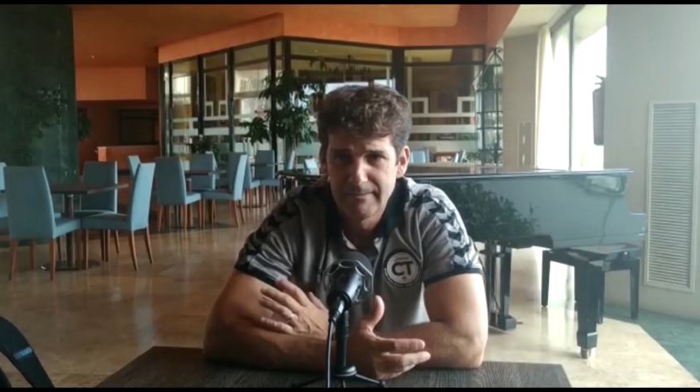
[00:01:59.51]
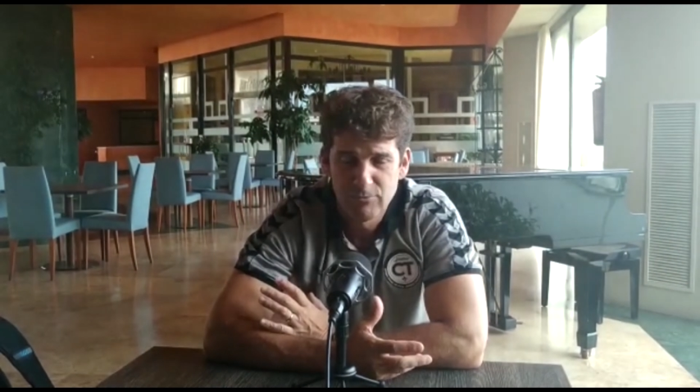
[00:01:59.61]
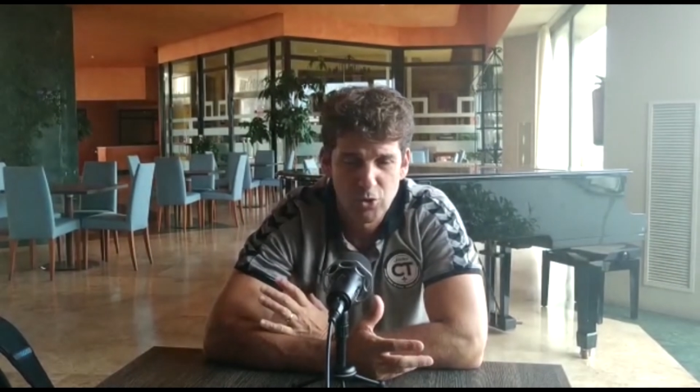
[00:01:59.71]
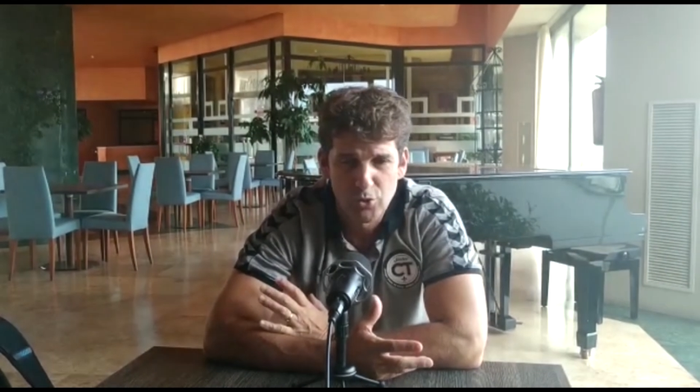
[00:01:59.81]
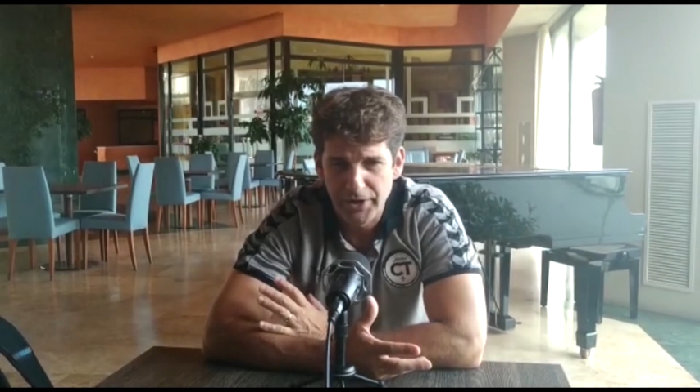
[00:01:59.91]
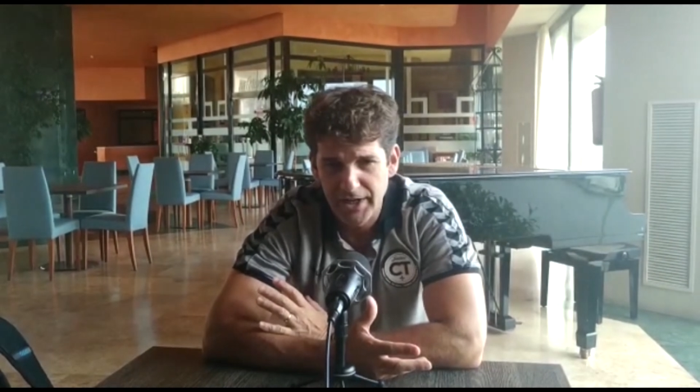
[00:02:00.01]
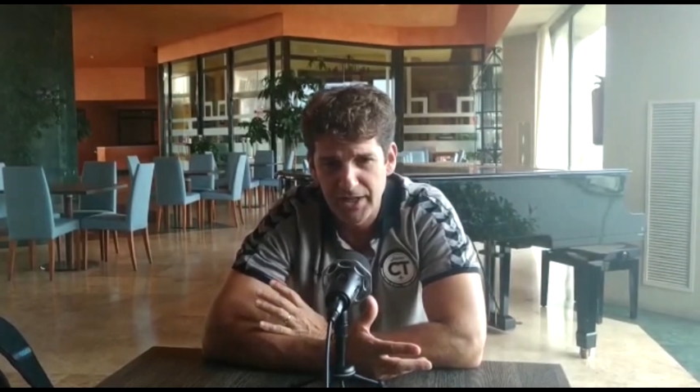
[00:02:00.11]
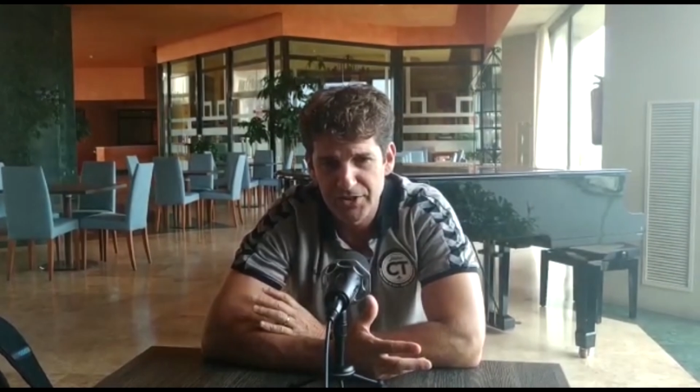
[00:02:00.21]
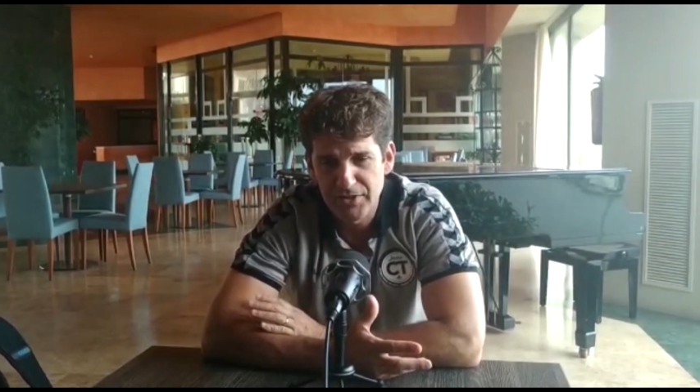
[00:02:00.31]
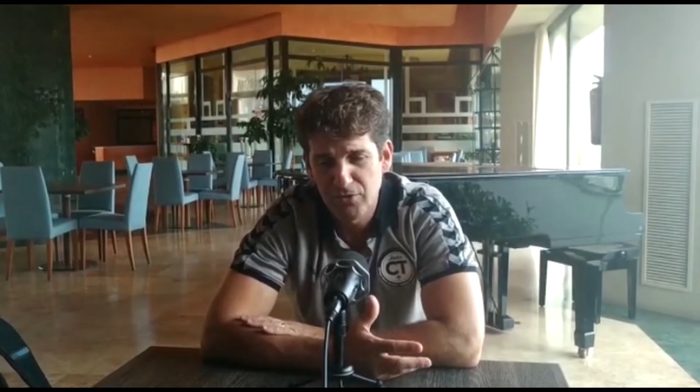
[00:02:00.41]
todo es
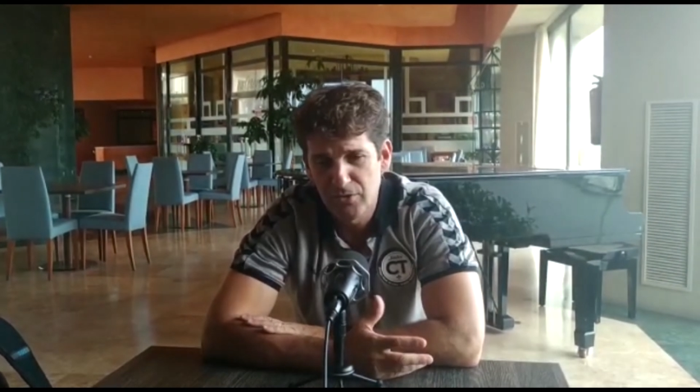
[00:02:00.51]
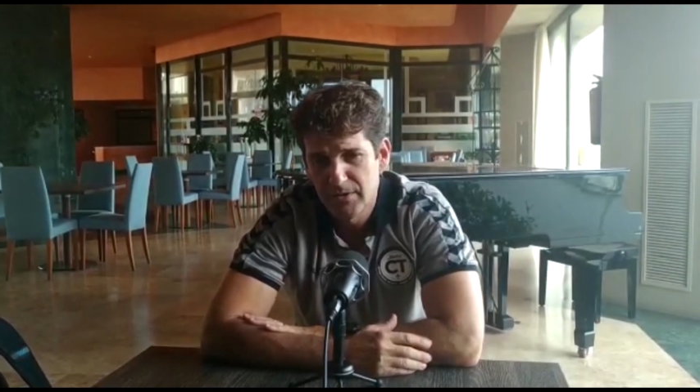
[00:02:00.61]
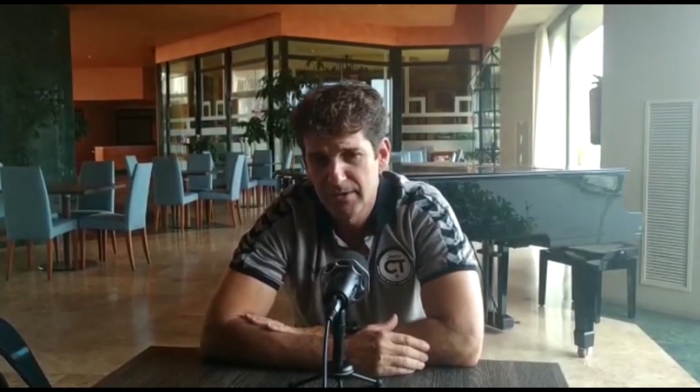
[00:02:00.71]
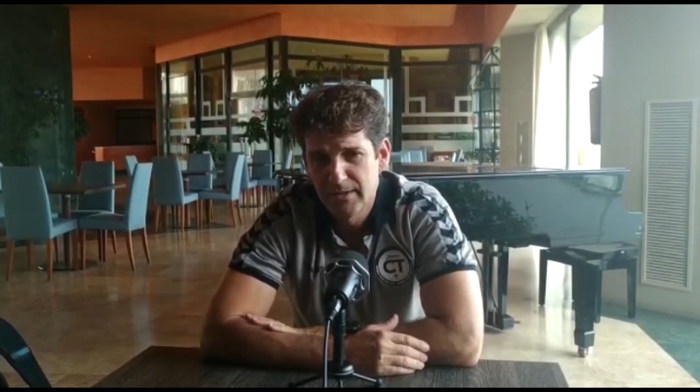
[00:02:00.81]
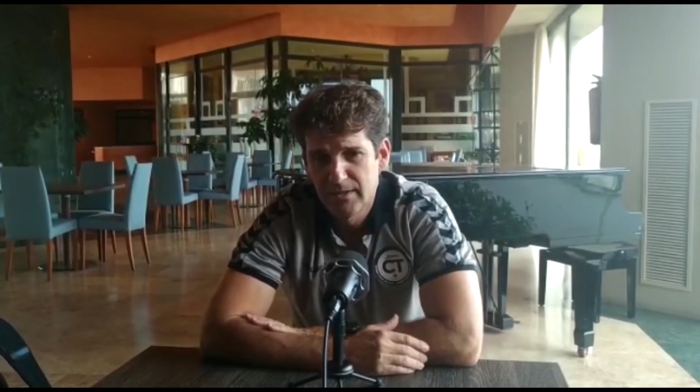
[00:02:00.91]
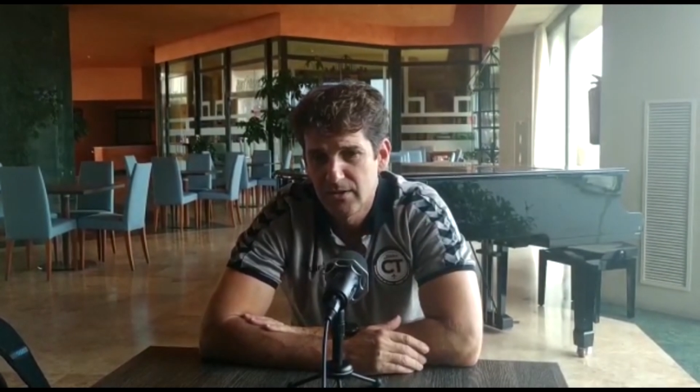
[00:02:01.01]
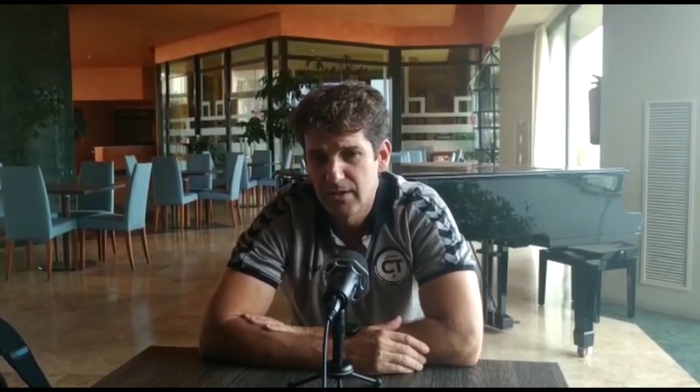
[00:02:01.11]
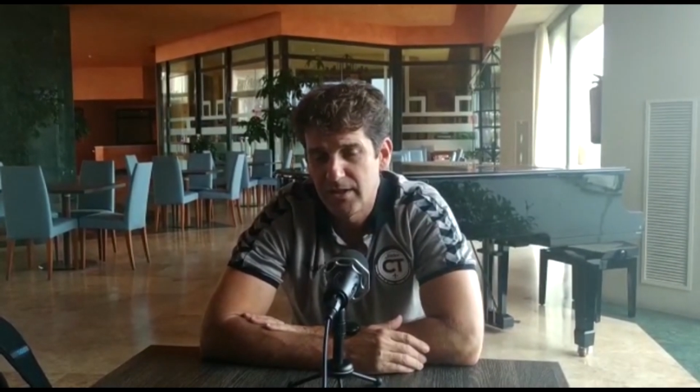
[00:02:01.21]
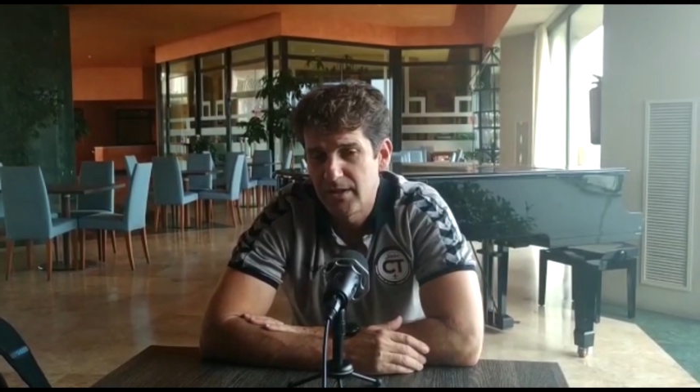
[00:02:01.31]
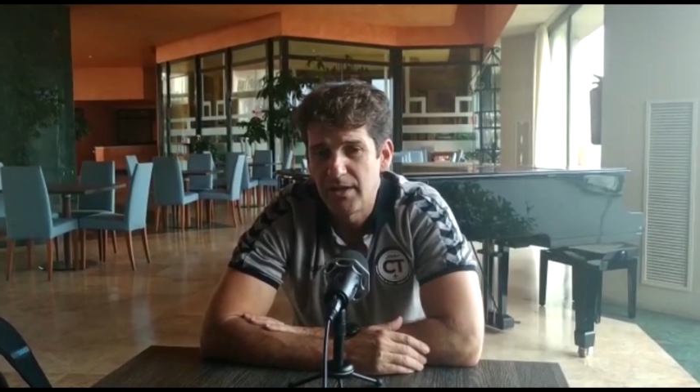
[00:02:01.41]
relativo.
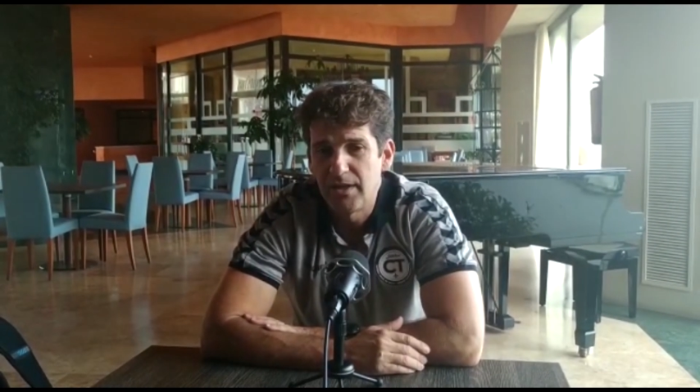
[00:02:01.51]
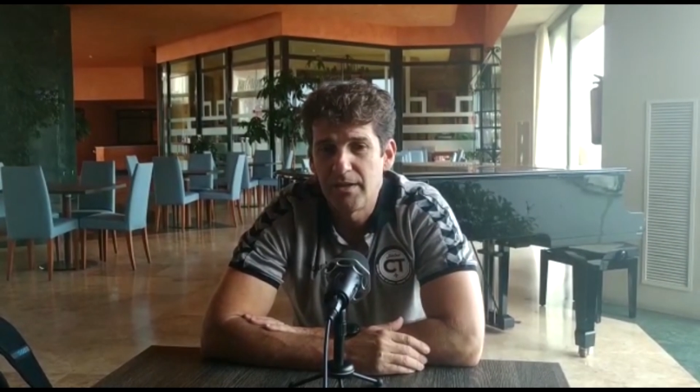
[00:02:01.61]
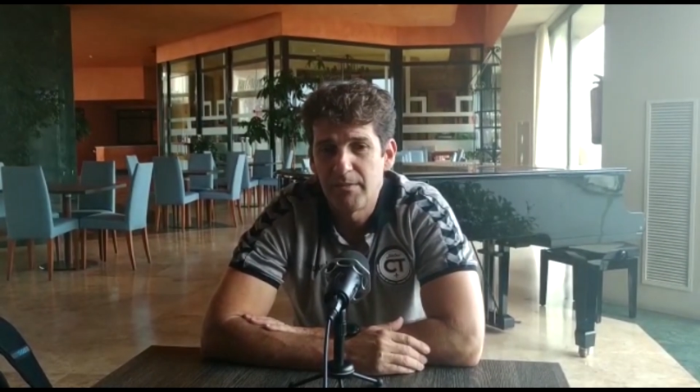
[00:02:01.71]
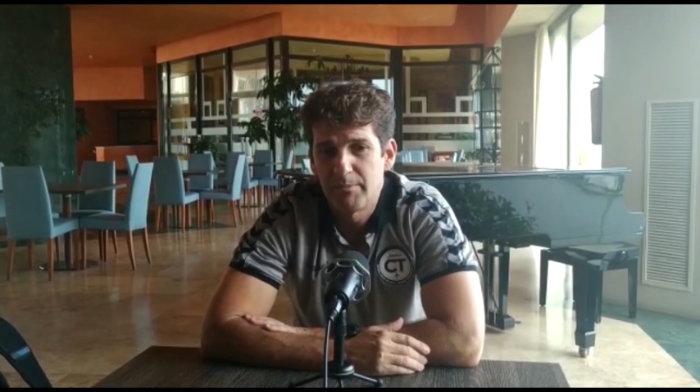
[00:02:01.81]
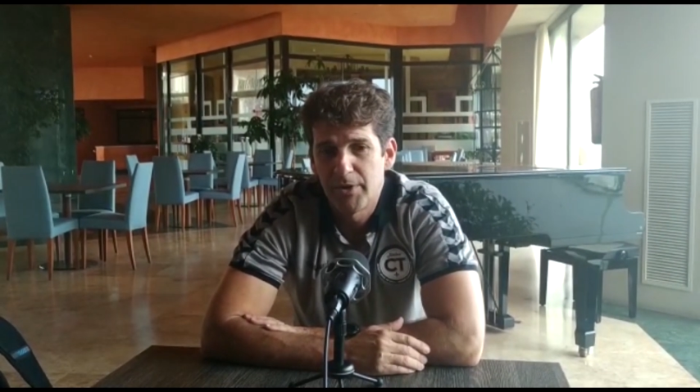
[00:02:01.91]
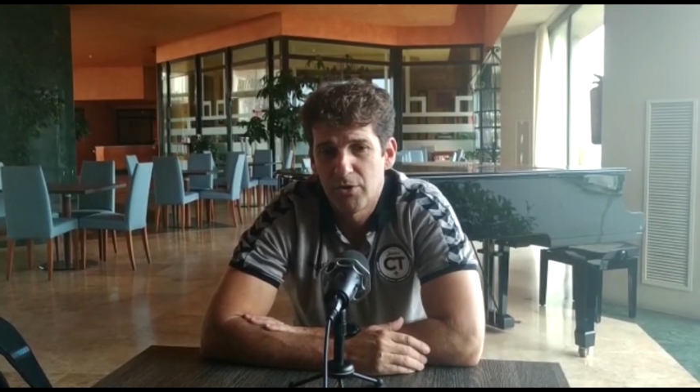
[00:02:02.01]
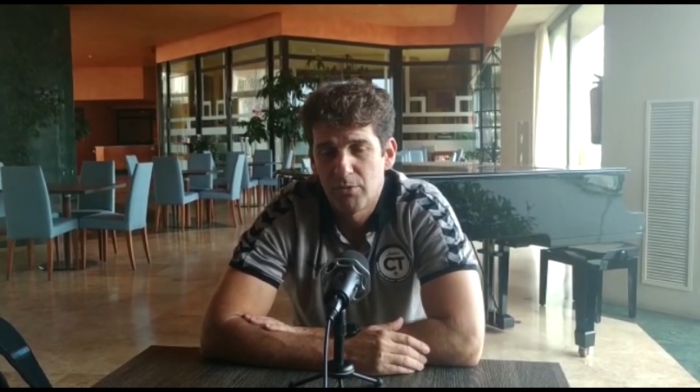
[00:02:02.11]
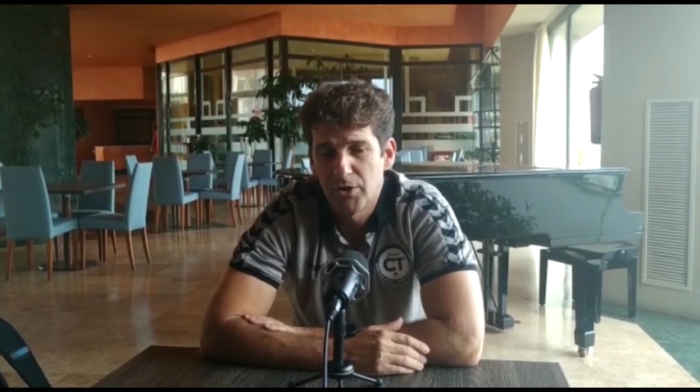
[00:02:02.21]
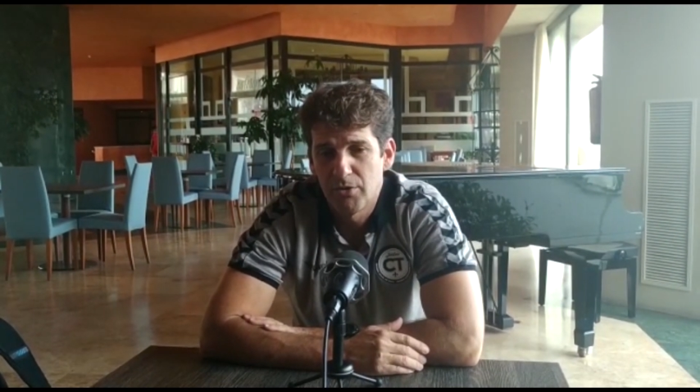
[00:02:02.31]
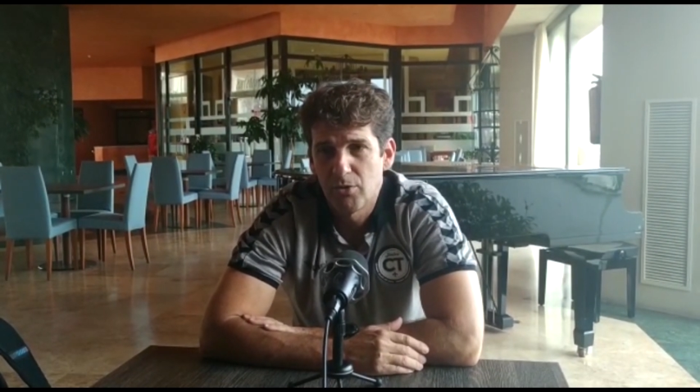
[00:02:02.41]
Y, pero
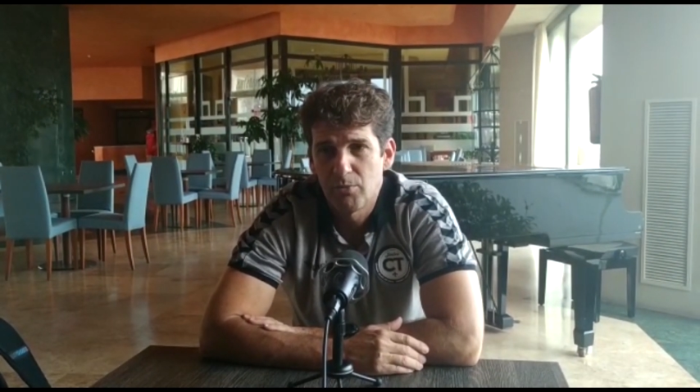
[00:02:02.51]
bueno, lo